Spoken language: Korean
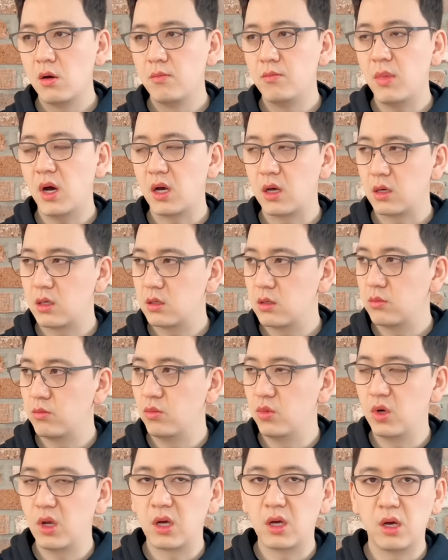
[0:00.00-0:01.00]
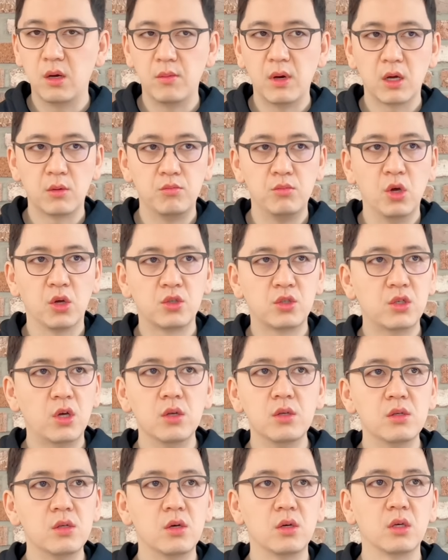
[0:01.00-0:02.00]
막 뭐랄까 막
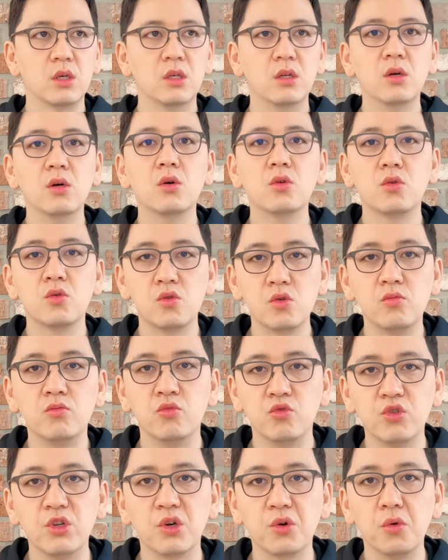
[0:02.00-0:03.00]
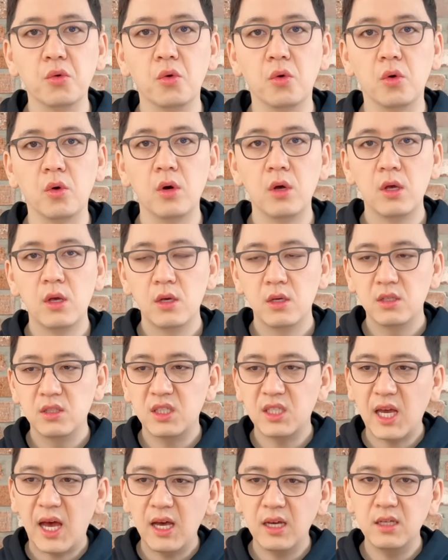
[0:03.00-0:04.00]
몇천석 이런 것도 좀 무리고
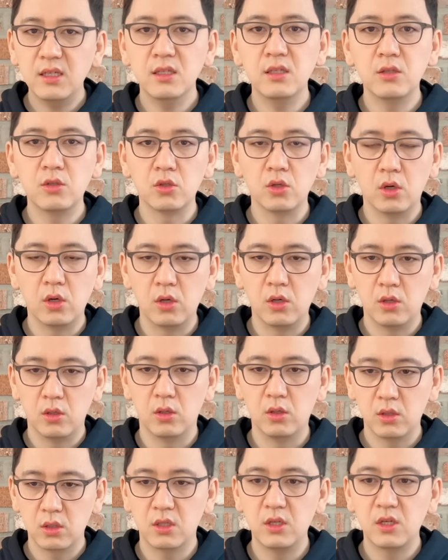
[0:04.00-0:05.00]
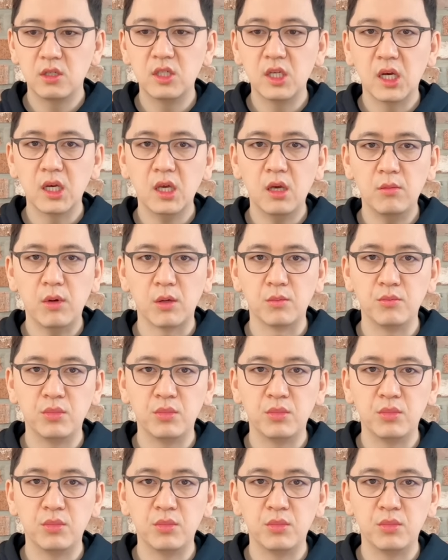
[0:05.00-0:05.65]
작은 어 극장에 막